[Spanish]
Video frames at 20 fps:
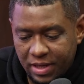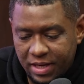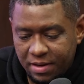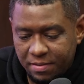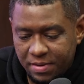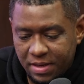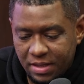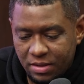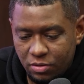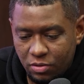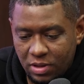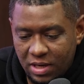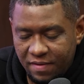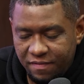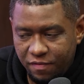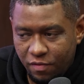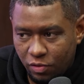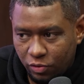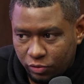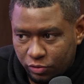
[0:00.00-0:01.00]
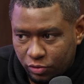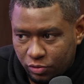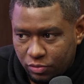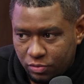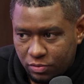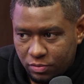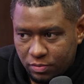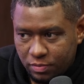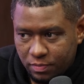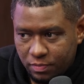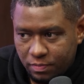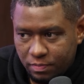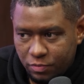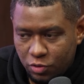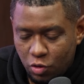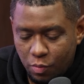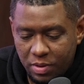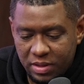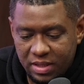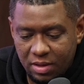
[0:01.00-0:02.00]
que viendo la foto,
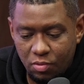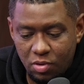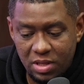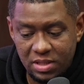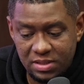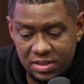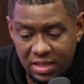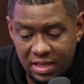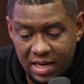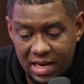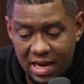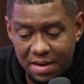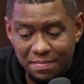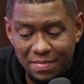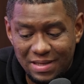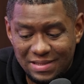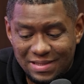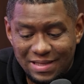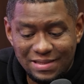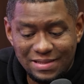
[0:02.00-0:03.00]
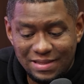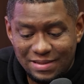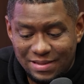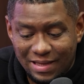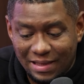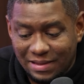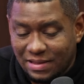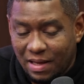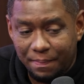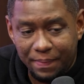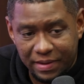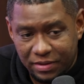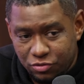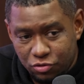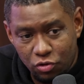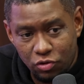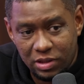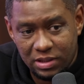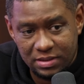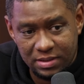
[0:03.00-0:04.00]
yo me atrevo a decir que hay más de 60
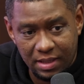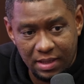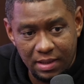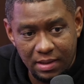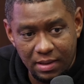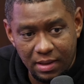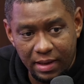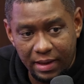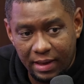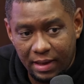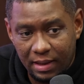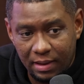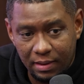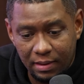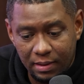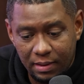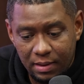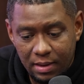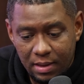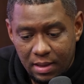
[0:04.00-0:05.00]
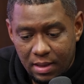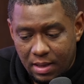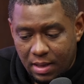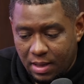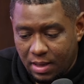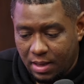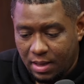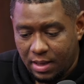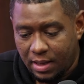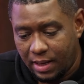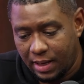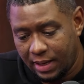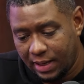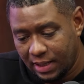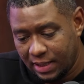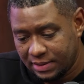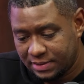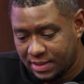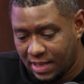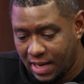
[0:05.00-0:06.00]
personas en el, en el, en
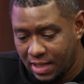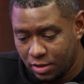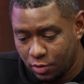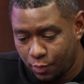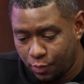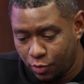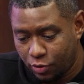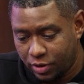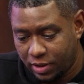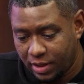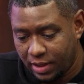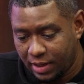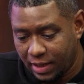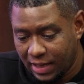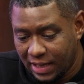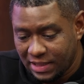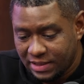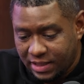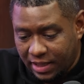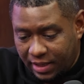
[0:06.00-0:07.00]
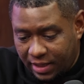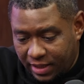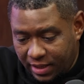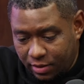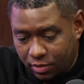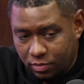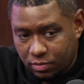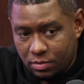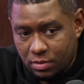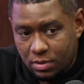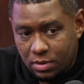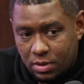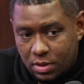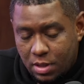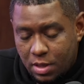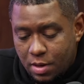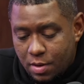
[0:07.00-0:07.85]
el estadio. Porque yo, lo el terreno, estaba viendo en